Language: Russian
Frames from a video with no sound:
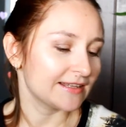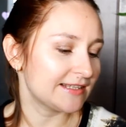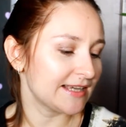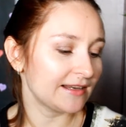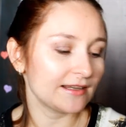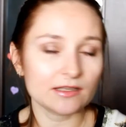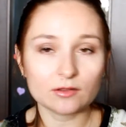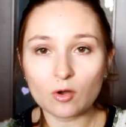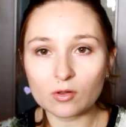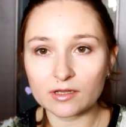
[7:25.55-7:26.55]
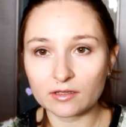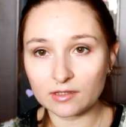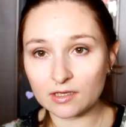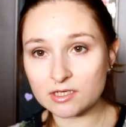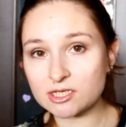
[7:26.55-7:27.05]
На теле они долго
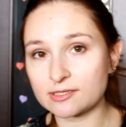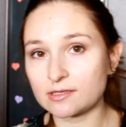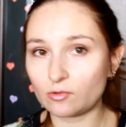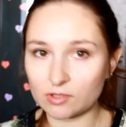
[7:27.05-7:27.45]
не держатся,